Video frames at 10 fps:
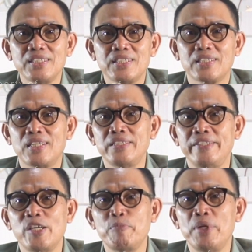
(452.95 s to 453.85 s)
serta
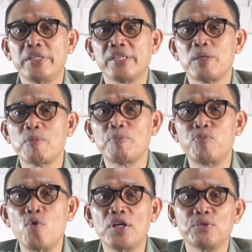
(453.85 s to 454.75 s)
tidak memiliki
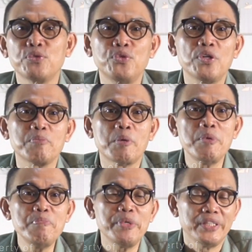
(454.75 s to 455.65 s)
kemampuan untuk
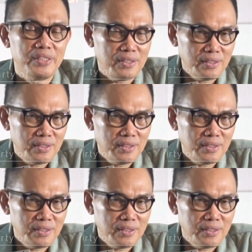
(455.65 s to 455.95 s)
memimpin